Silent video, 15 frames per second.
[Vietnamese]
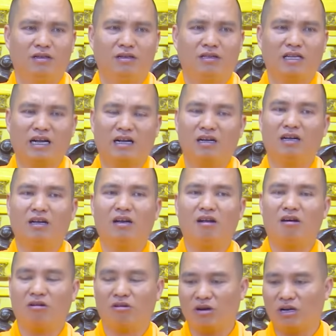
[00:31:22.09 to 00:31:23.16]
Thằng lớn
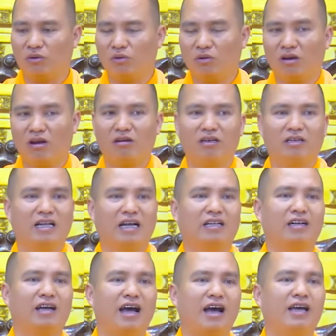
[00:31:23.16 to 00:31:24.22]
lo rồi con út lo được thằng
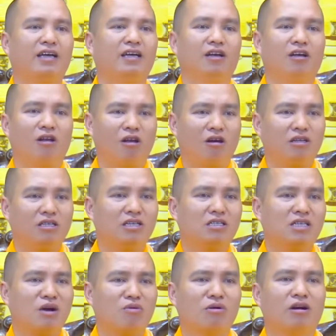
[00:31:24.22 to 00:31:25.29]
thứ hai, lo chưa
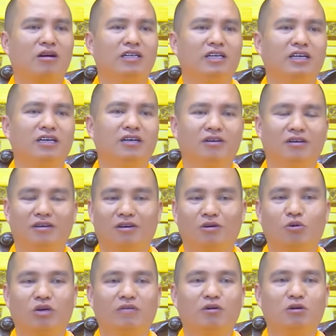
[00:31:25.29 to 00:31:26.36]
xong nó gì
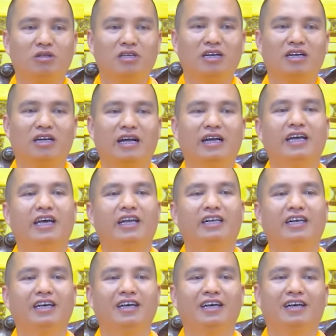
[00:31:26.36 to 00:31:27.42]
quỷ vô thường đã đến
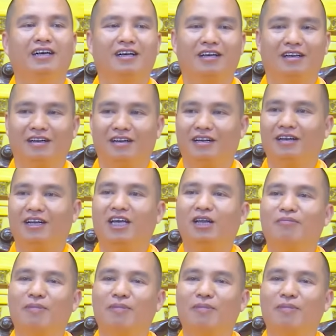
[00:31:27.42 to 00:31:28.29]
gì đến